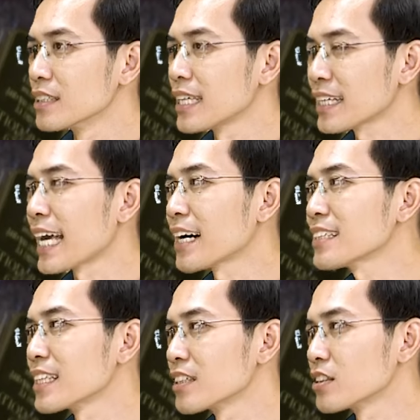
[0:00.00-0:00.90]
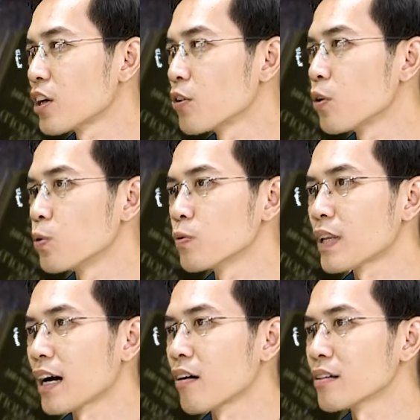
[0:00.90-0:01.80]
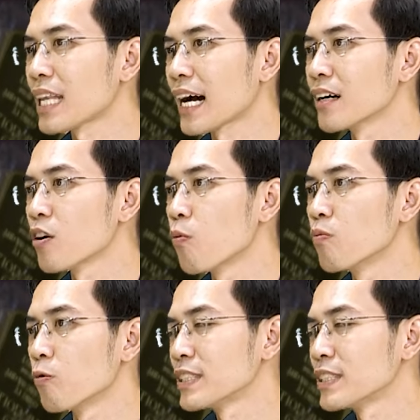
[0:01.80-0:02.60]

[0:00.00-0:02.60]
chắc chắn là cho dù chúng ta có tăng cung